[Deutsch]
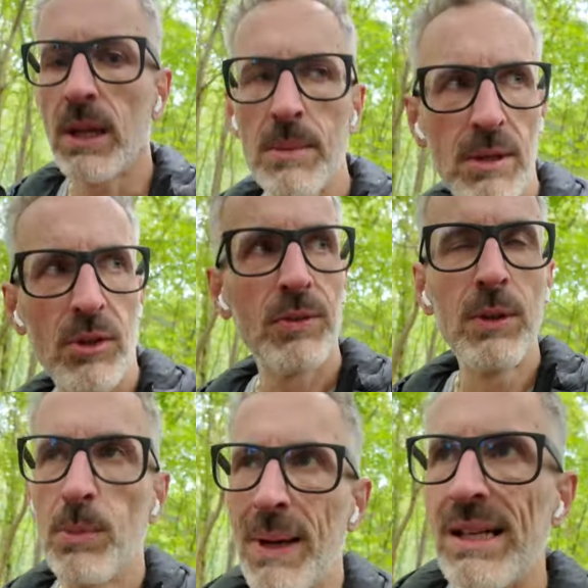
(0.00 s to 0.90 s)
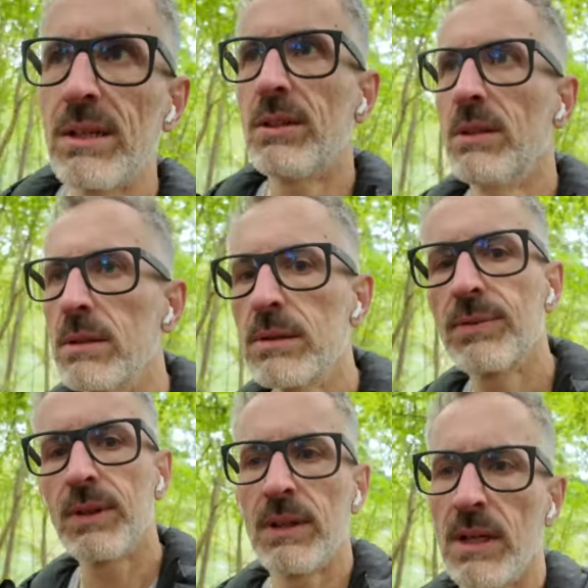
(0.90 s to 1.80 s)
Ich denke mal, das Video beende ich hier.
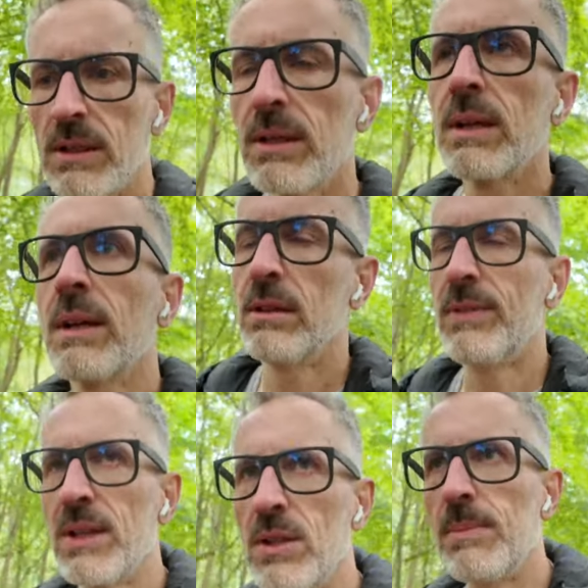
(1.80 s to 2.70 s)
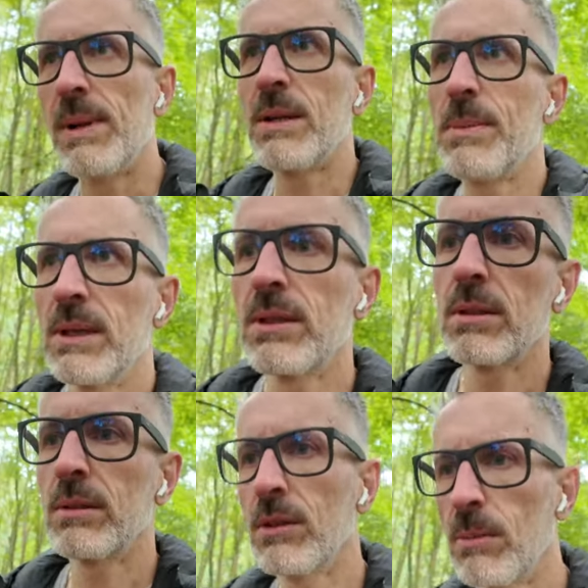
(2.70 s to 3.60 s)
Vielen Dank. Eventuell melde ich
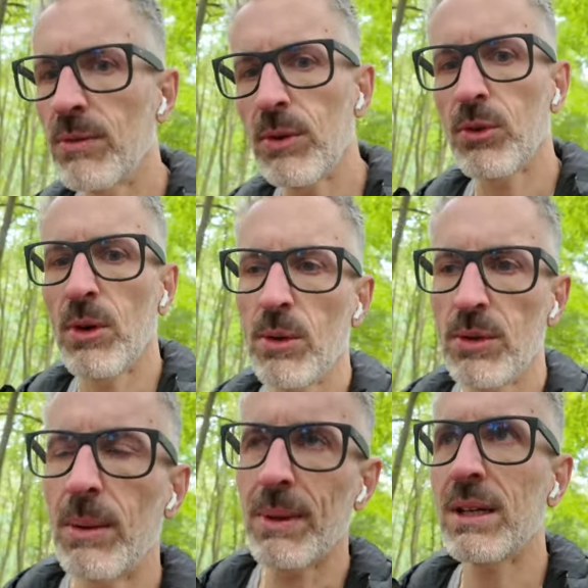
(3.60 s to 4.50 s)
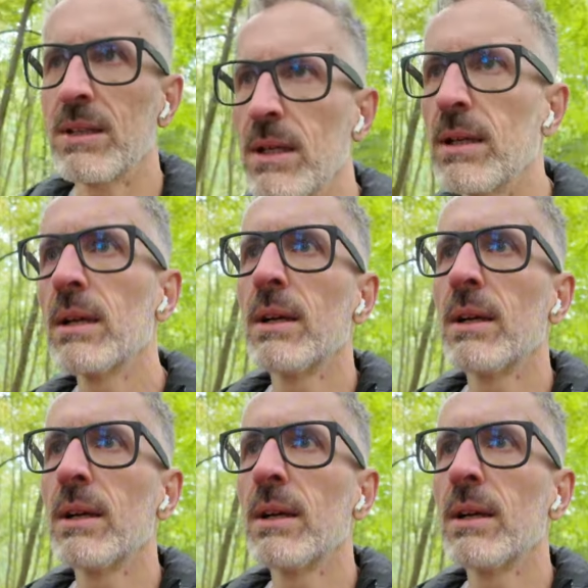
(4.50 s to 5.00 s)
mich nochmal von zu Hause am Rechner.